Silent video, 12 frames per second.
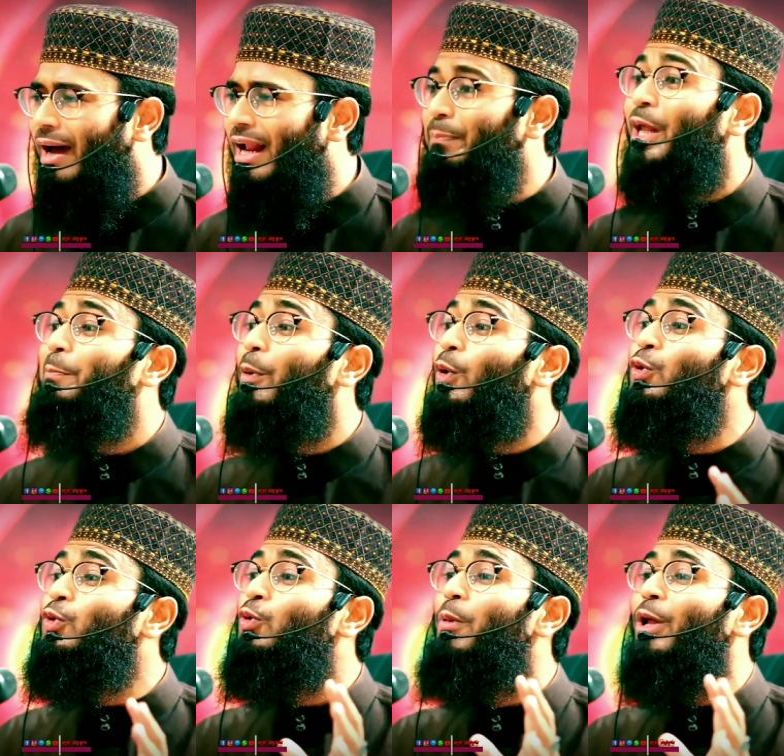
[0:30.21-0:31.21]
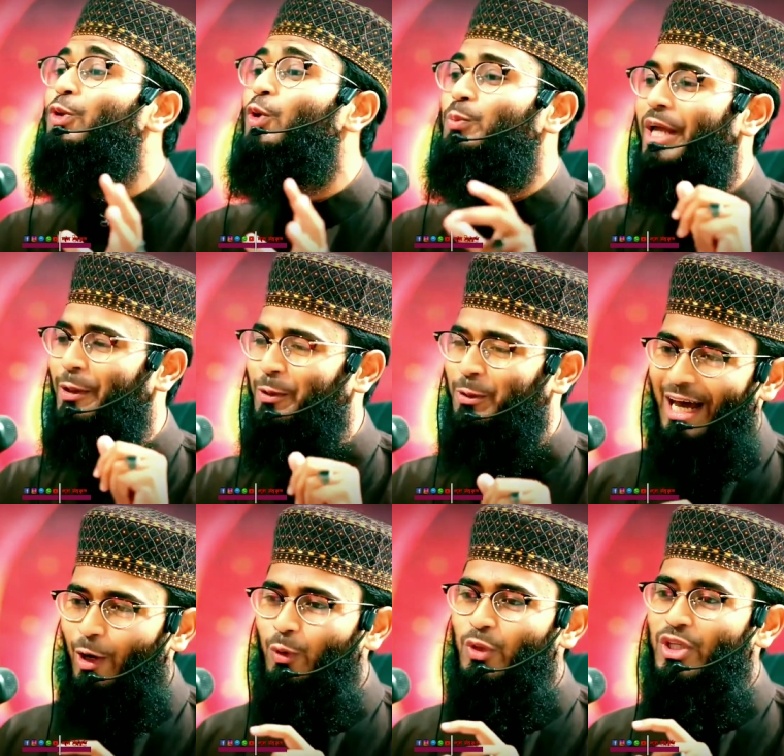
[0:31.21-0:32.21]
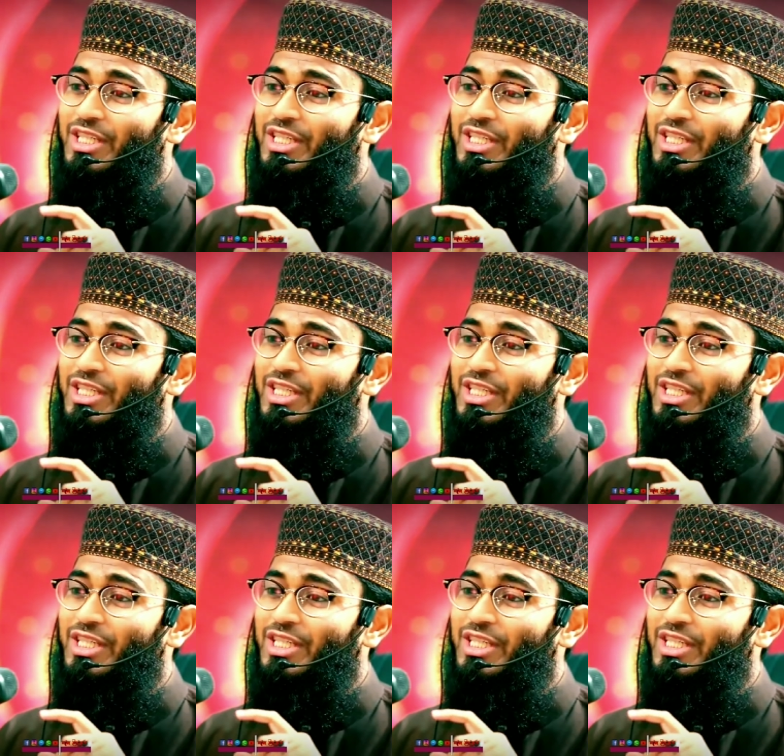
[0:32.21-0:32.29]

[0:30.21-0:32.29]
খারাপ তার বন্ধু বান্ধব দেখো কারণ